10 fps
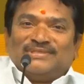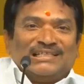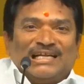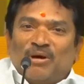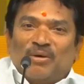
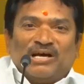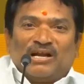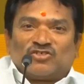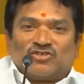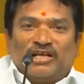చంద్రబాబు గారు
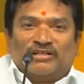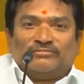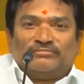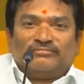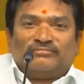అవసరం లేదు
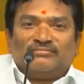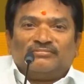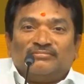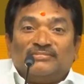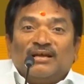
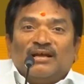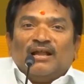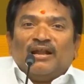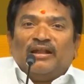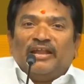
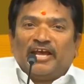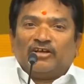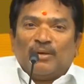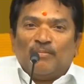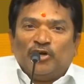నీకు
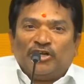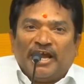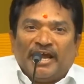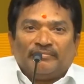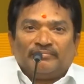
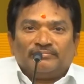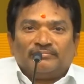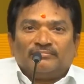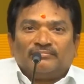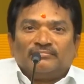దమ్ముంటే
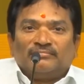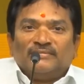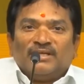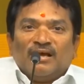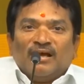
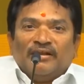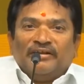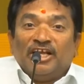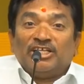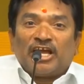
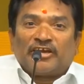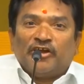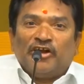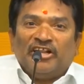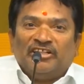నీ
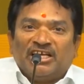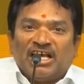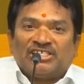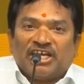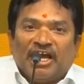సెక్యూరిటీని
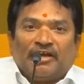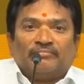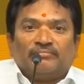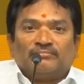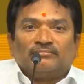తీసేసి
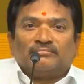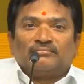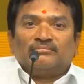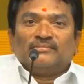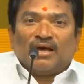
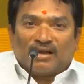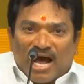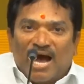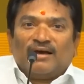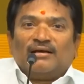
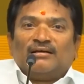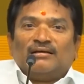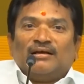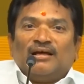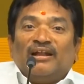రా
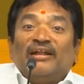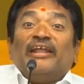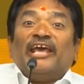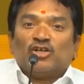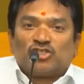
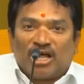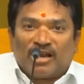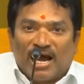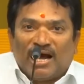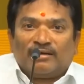నేను
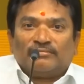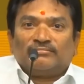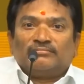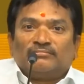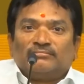వస్తాను రా
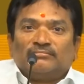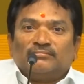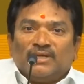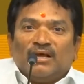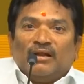
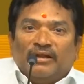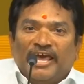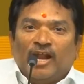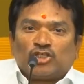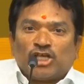
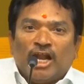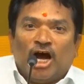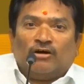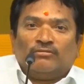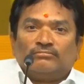నేను
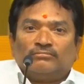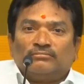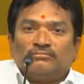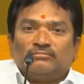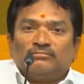వస్తాను
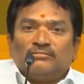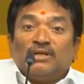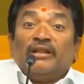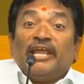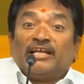
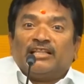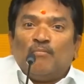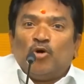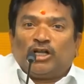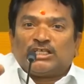నీకు
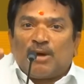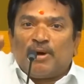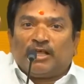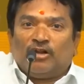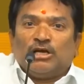దమ్ముంటే
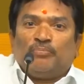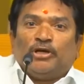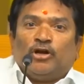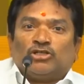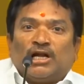సమాధానం
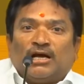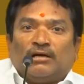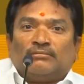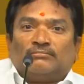చెప్పి ఈ రోజున